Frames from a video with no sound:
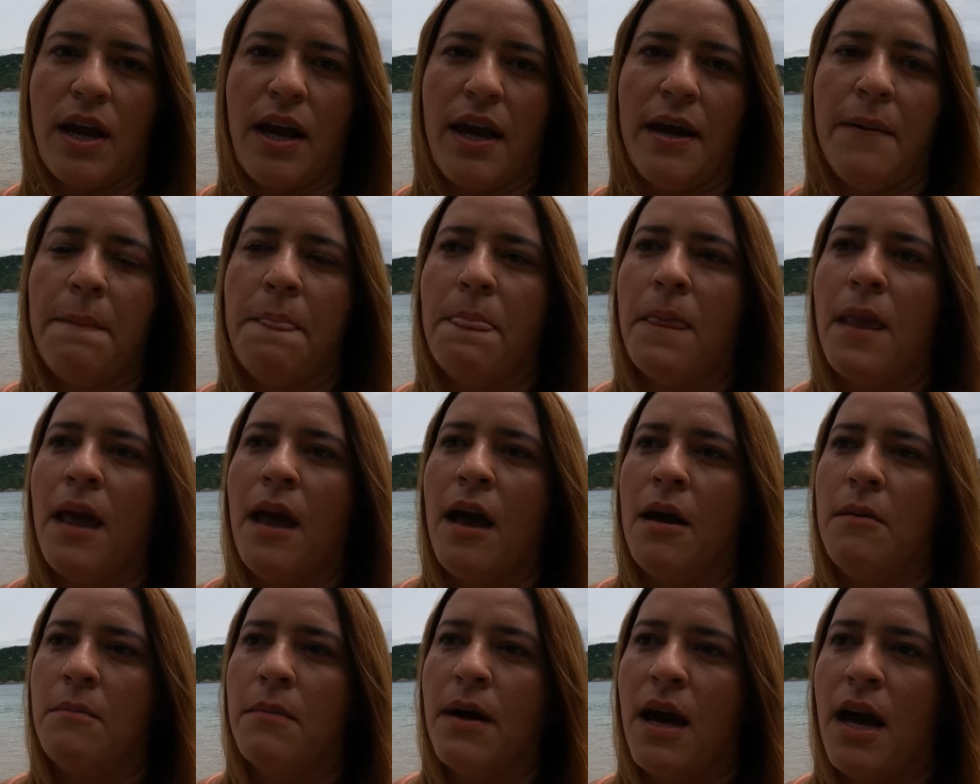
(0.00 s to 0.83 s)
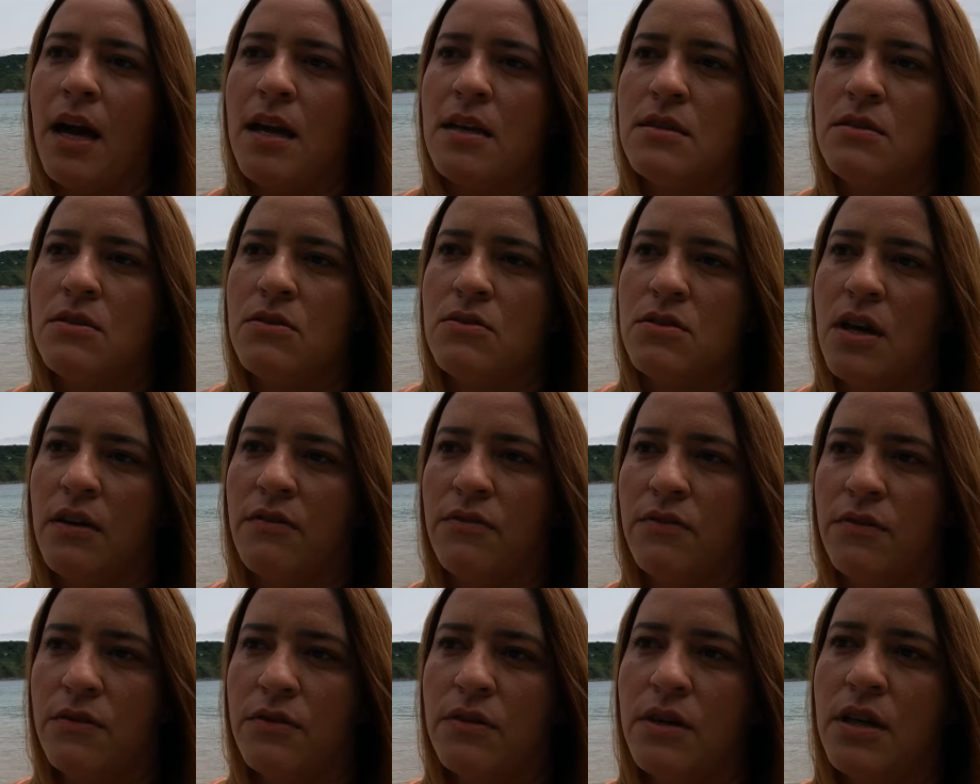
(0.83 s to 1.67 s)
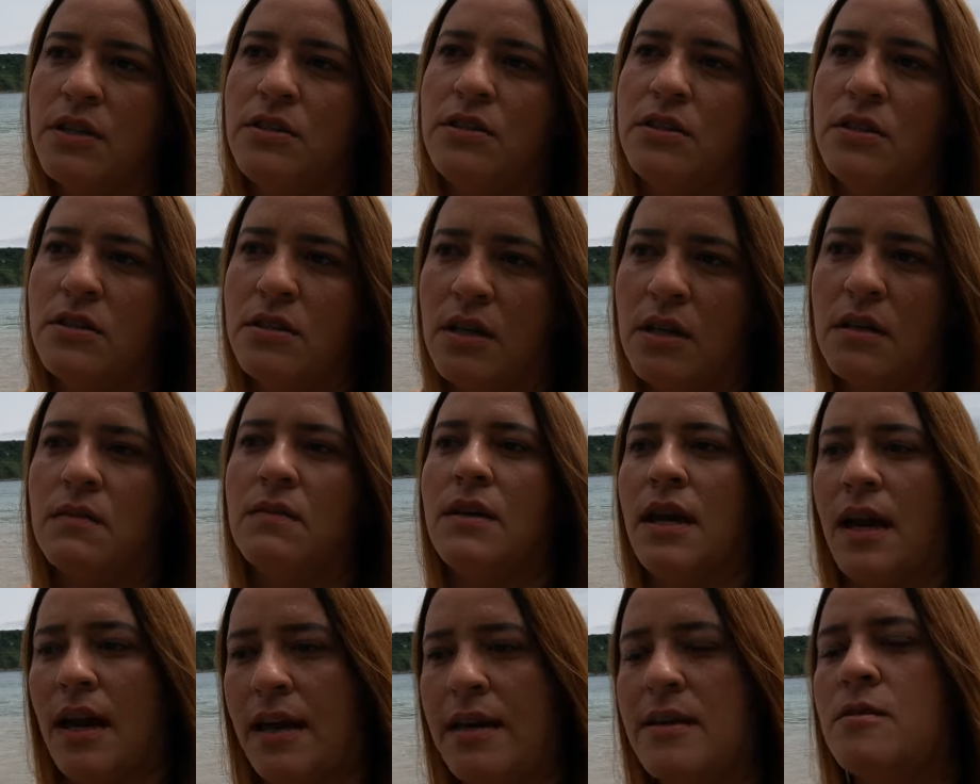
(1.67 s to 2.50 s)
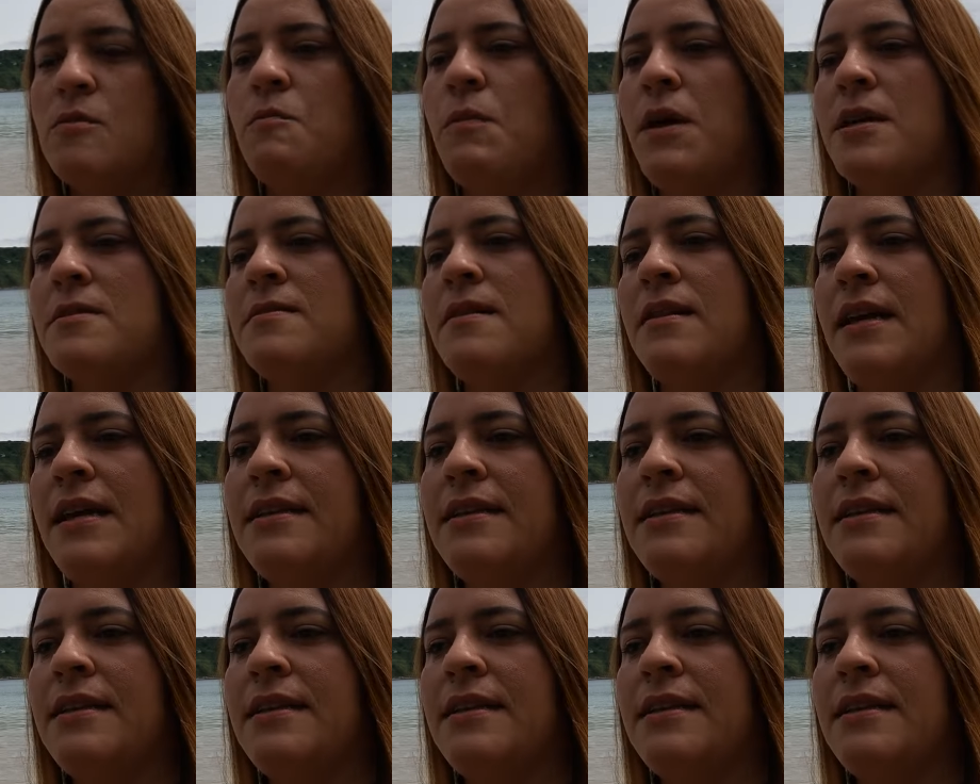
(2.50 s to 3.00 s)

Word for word: é. Mas eu já vou adiantando que é isso mesmo,